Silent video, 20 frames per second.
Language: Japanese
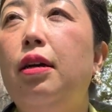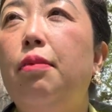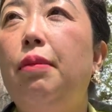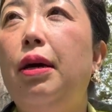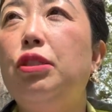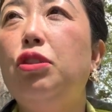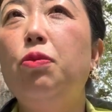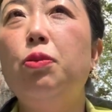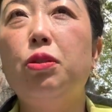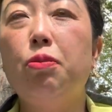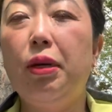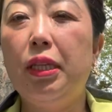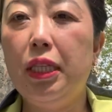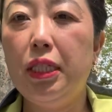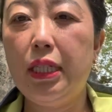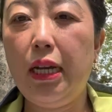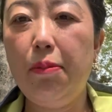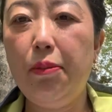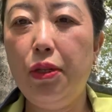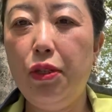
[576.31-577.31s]
まあそもそも
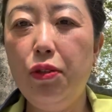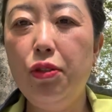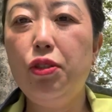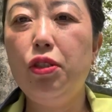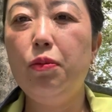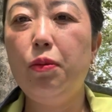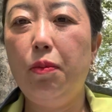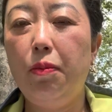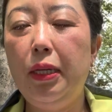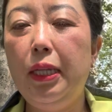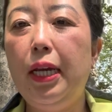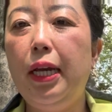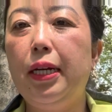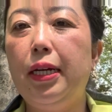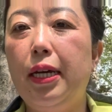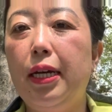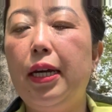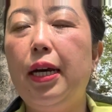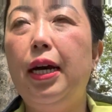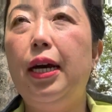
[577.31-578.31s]
私あんま YouTube 見ない
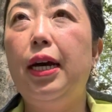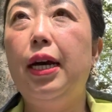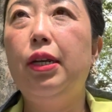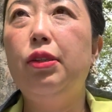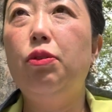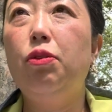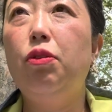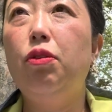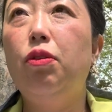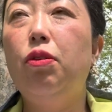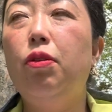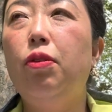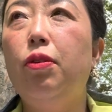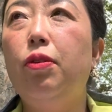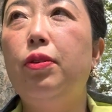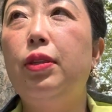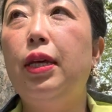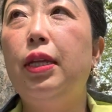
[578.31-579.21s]
から、あのー、